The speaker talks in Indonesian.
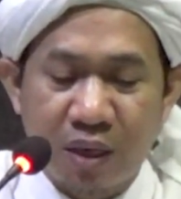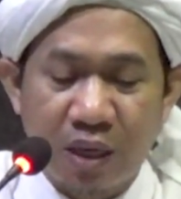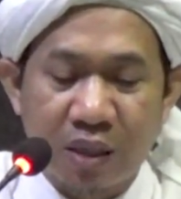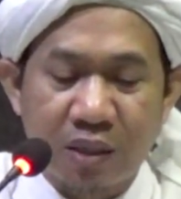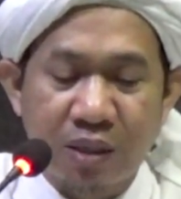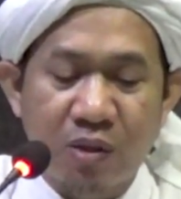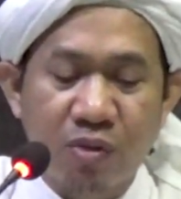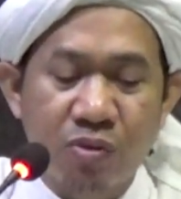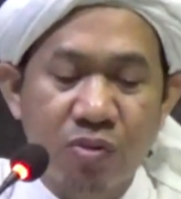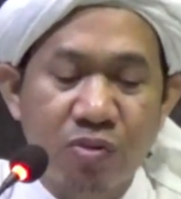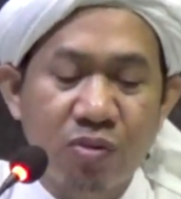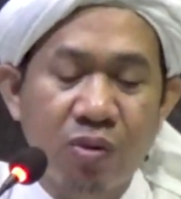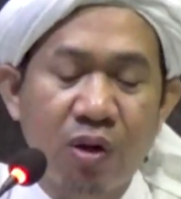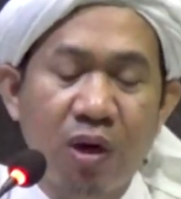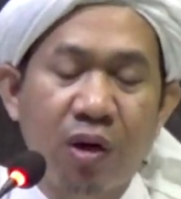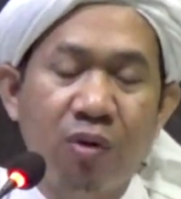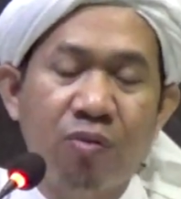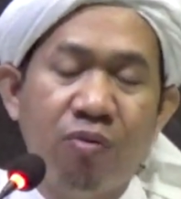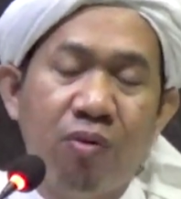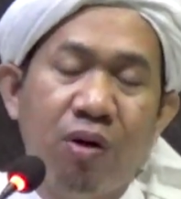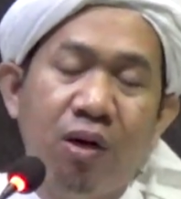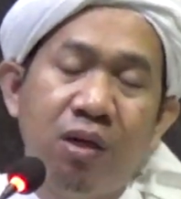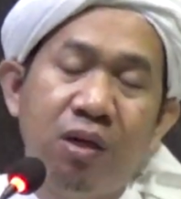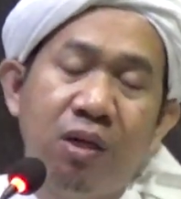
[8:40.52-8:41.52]
atau tuh
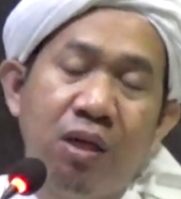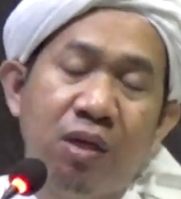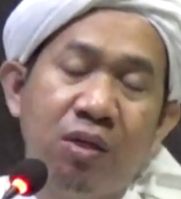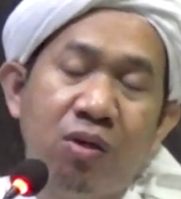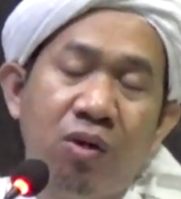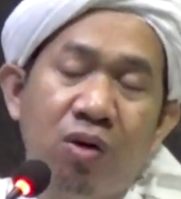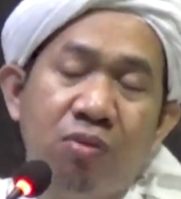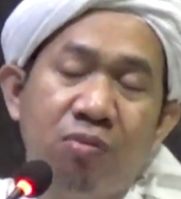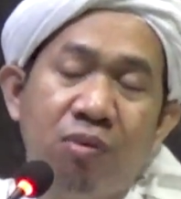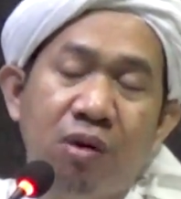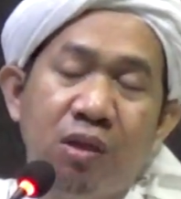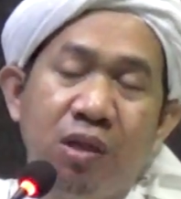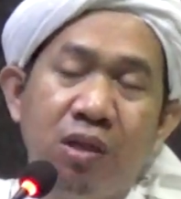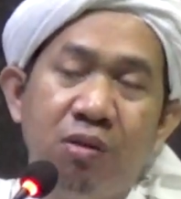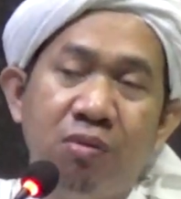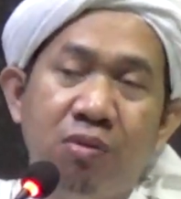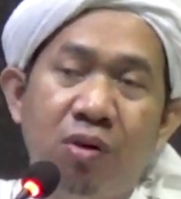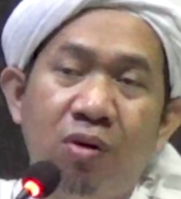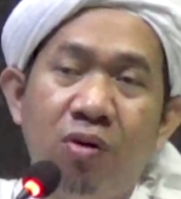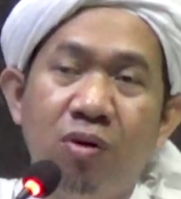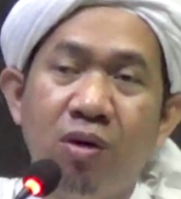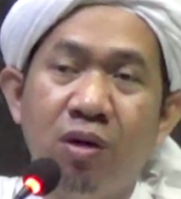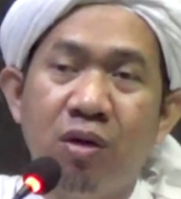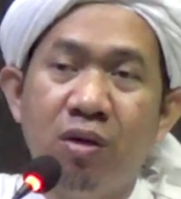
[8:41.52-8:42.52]
hewan yang dihormatin
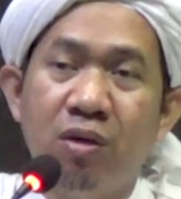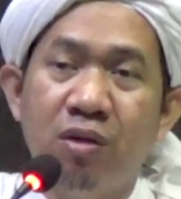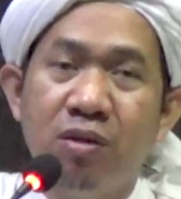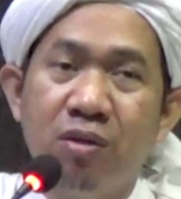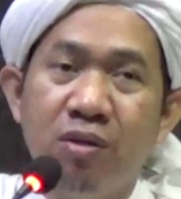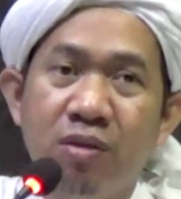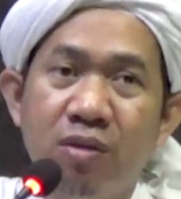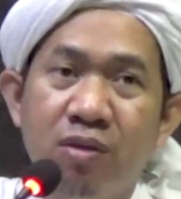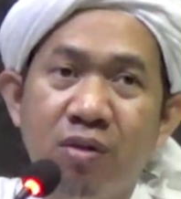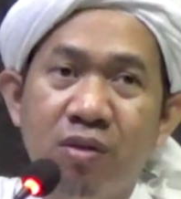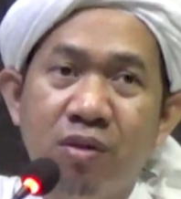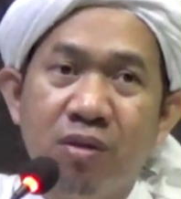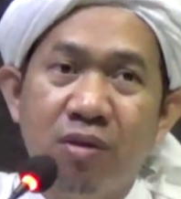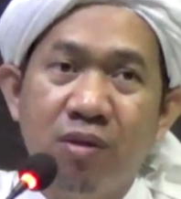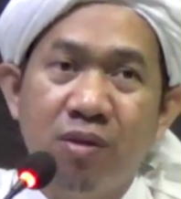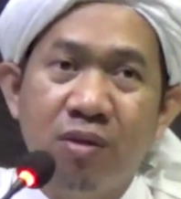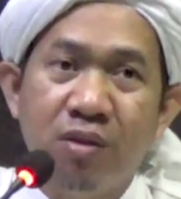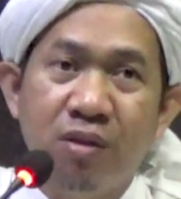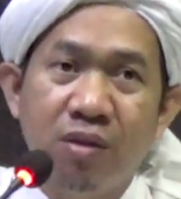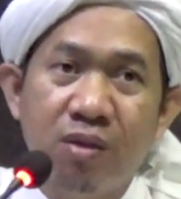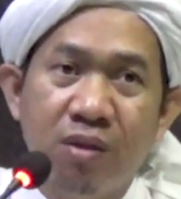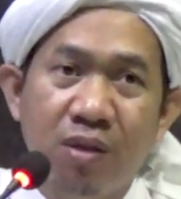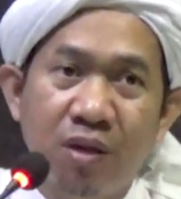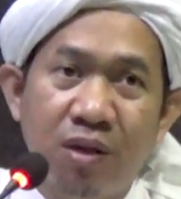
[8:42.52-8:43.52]
mau
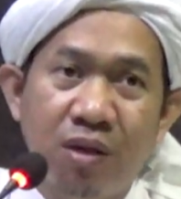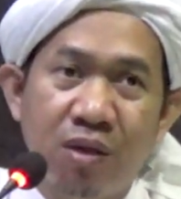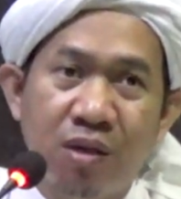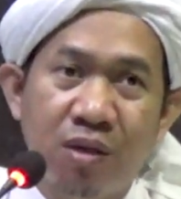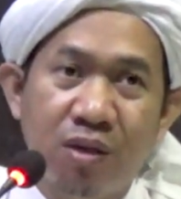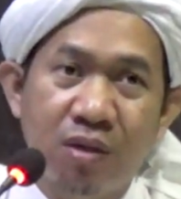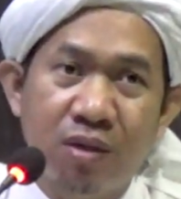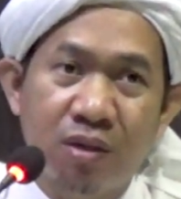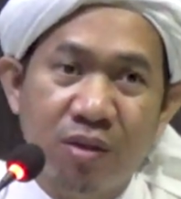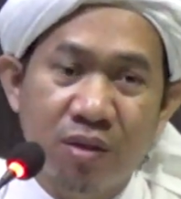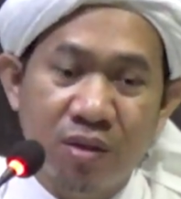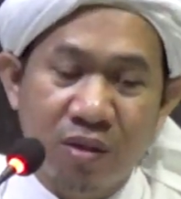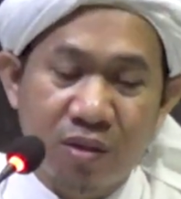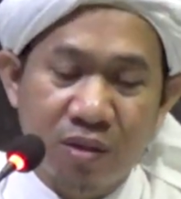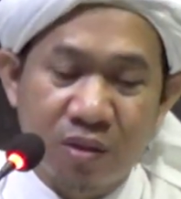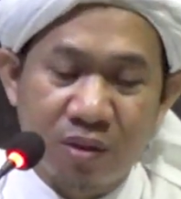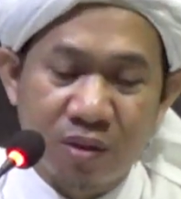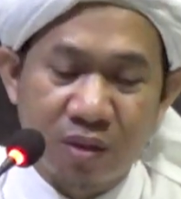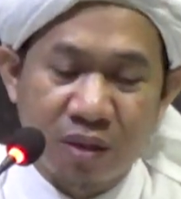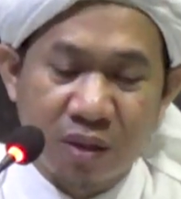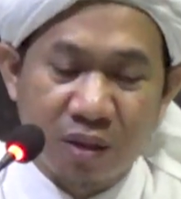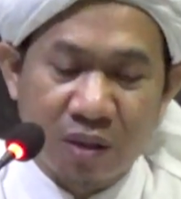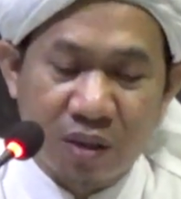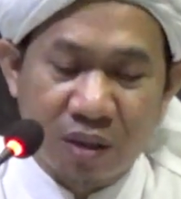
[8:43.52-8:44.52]
ya
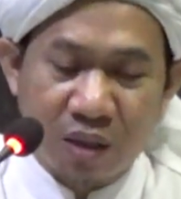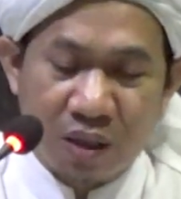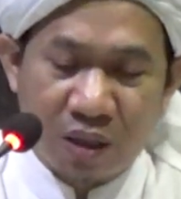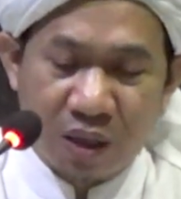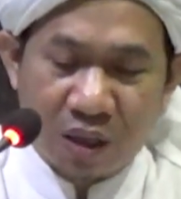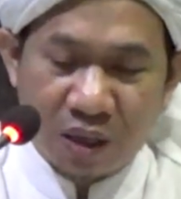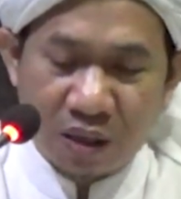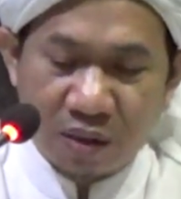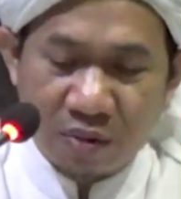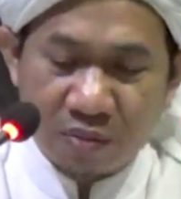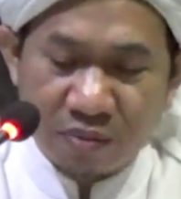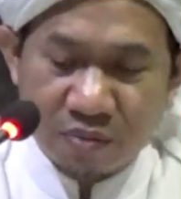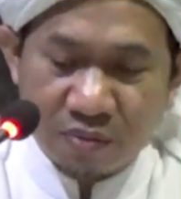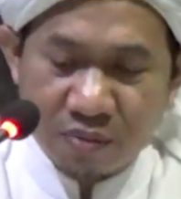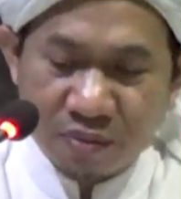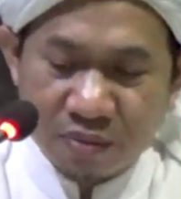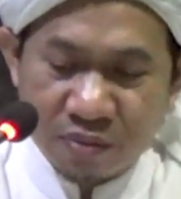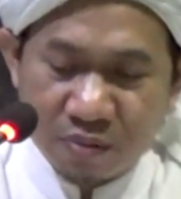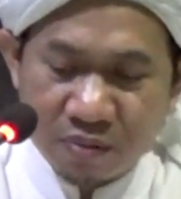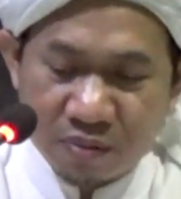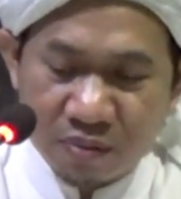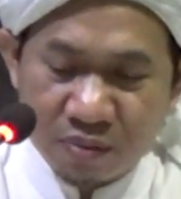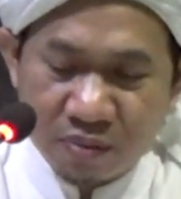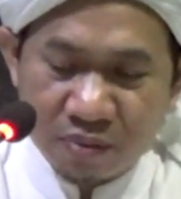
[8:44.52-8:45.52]
tenggelam